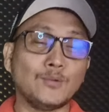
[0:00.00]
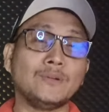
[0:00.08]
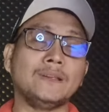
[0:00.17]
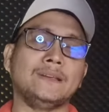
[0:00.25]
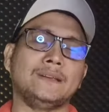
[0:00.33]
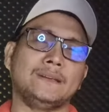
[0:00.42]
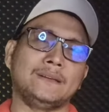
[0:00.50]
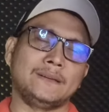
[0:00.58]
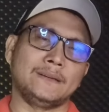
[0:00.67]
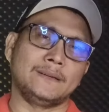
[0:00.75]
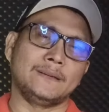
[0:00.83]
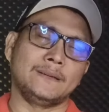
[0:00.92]
rugi,
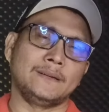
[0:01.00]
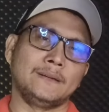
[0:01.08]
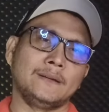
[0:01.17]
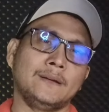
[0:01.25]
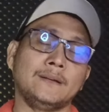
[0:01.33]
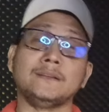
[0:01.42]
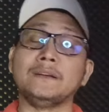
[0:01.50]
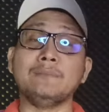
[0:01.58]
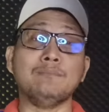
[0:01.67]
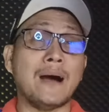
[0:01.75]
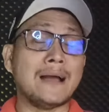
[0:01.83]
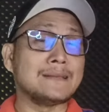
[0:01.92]
jadi
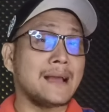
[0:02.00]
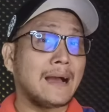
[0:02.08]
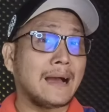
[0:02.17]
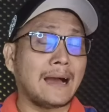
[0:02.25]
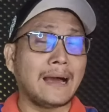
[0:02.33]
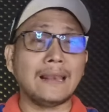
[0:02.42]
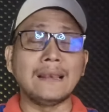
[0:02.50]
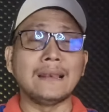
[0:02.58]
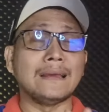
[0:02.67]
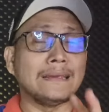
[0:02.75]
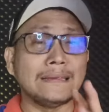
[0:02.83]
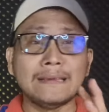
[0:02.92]
banyak hal
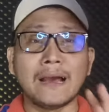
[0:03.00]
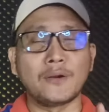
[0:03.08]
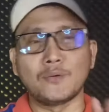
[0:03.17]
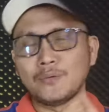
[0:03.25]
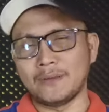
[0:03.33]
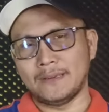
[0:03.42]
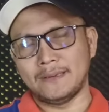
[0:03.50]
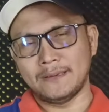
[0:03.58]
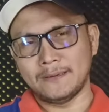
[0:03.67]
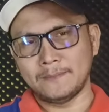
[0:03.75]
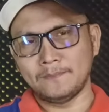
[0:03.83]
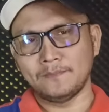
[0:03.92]
yang
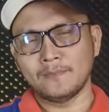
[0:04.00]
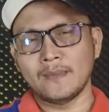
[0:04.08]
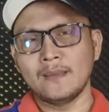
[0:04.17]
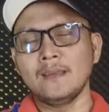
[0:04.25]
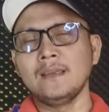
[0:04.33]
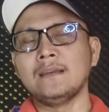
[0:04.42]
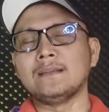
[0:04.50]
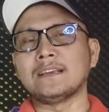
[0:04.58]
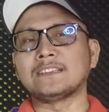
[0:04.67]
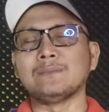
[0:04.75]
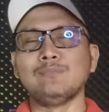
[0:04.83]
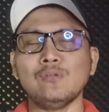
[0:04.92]
rugi
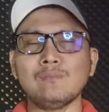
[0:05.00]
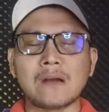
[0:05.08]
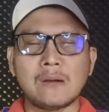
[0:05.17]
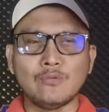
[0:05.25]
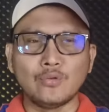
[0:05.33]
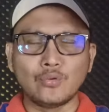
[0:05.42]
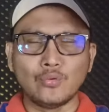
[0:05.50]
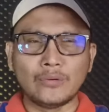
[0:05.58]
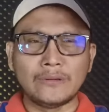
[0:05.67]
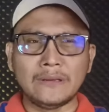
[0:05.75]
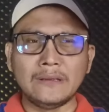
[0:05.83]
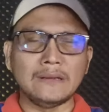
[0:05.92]
Nah, sebelum kamu
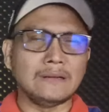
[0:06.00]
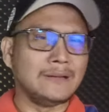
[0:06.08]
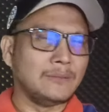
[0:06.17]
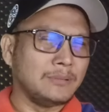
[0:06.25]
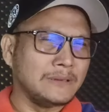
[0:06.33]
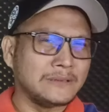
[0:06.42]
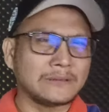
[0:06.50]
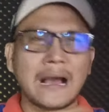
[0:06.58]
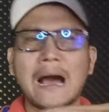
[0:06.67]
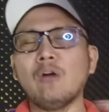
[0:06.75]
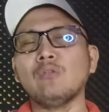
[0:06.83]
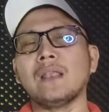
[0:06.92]
rugi lebih
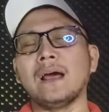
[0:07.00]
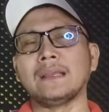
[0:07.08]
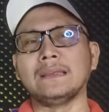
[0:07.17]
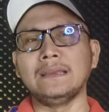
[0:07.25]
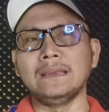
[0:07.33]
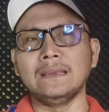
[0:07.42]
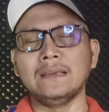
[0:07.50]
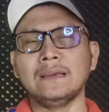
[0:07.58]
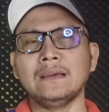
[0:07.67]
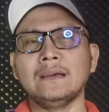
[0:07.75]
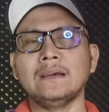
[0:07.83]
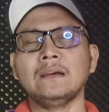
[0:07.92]
jauh lagi,
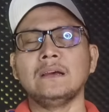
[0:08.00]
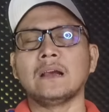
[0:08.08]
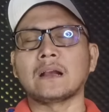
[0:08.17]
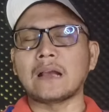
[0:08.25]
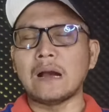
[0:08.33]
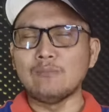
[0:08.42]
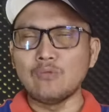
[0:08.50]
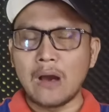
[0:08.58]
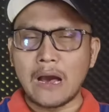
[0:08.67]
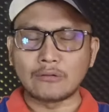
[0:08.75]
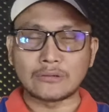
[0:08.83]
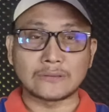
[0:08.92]
kamu
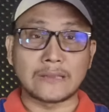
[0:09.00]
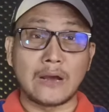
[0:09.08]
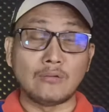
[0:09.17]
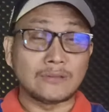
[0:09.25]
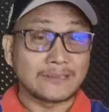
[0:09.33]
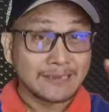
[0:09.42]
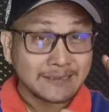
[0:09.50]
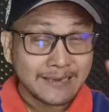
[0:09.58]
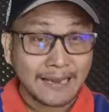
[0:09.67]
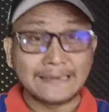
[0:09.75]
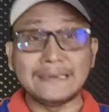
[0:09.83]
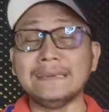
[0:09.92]
harus tahu
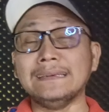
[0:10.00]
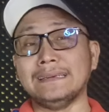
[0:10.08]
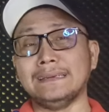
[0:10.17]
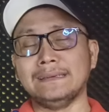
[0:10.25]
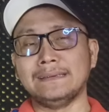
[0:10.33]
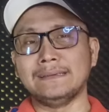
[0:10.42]
sejak dini,